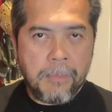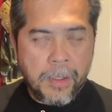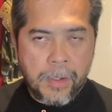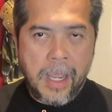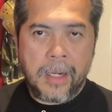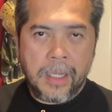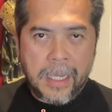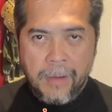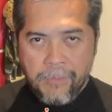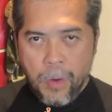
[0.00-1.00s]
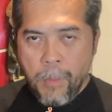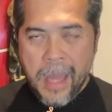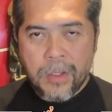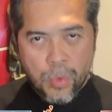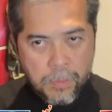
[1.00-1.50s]
มาแรงในการเฝ้าบ้าน
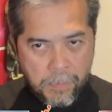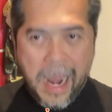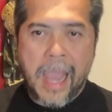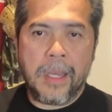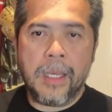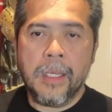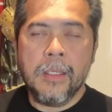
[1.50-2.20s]
ในช่วงปลายนะ